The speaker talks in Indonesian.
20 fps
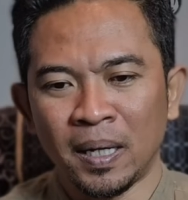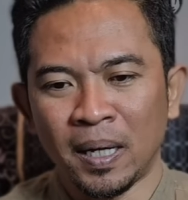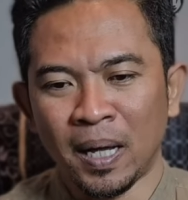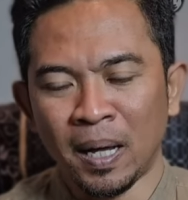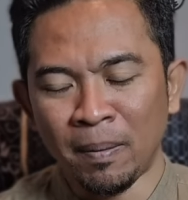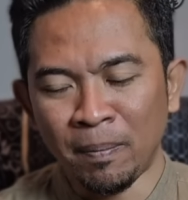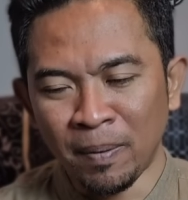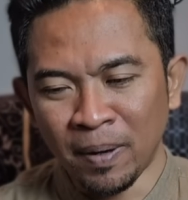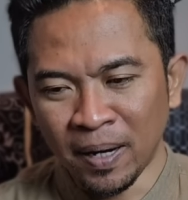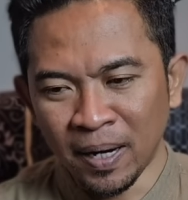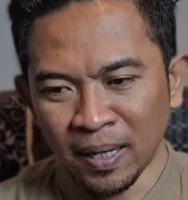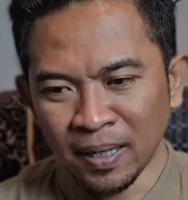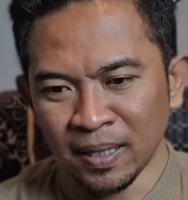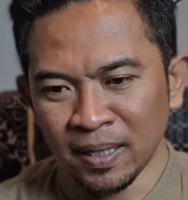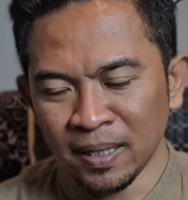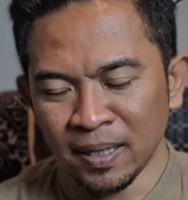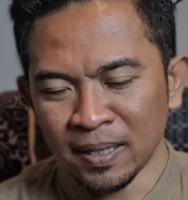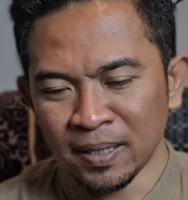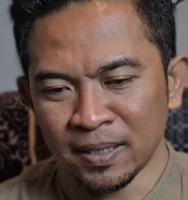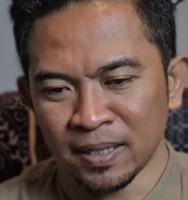
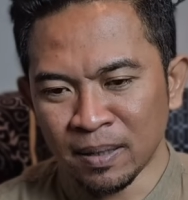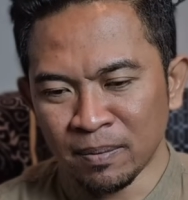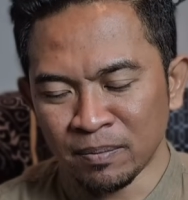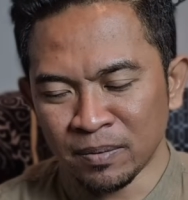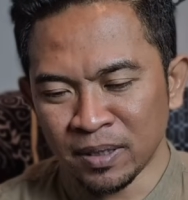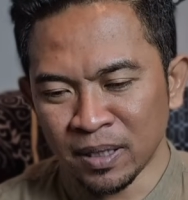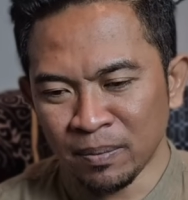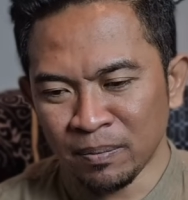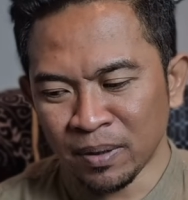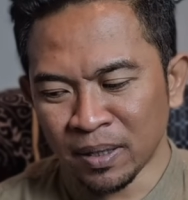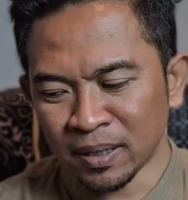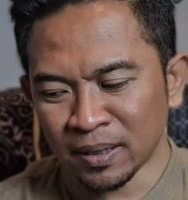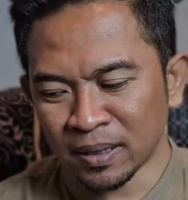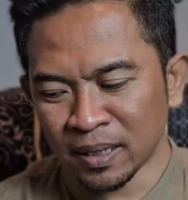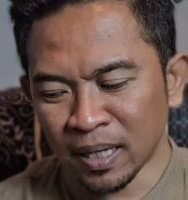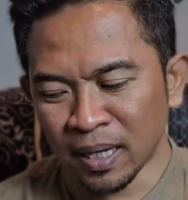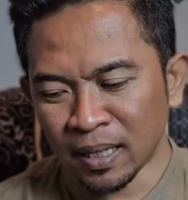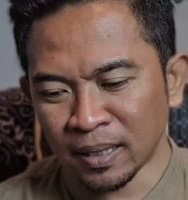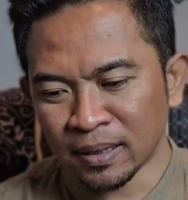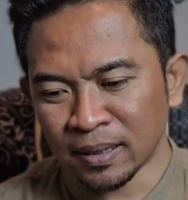Apalagi di jam-jam yang
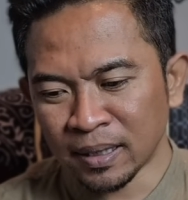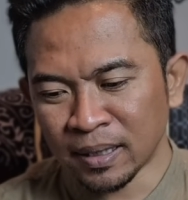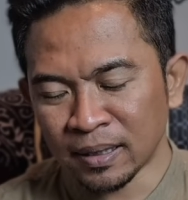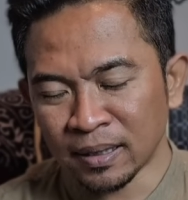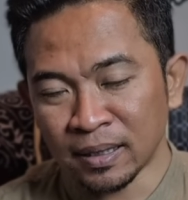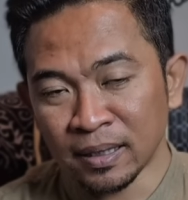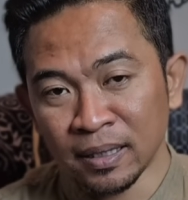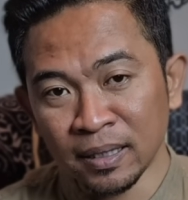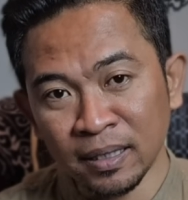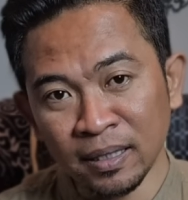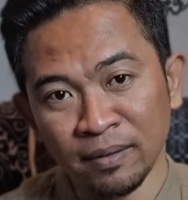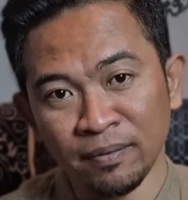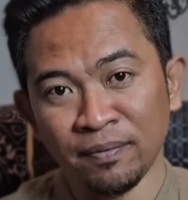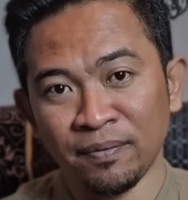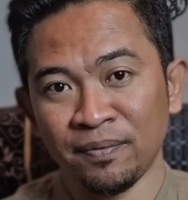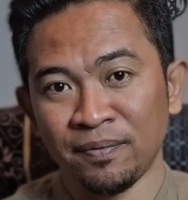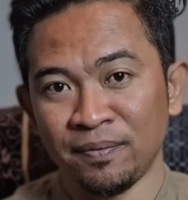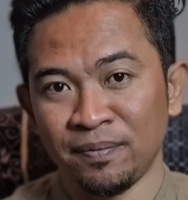sangat sensitif.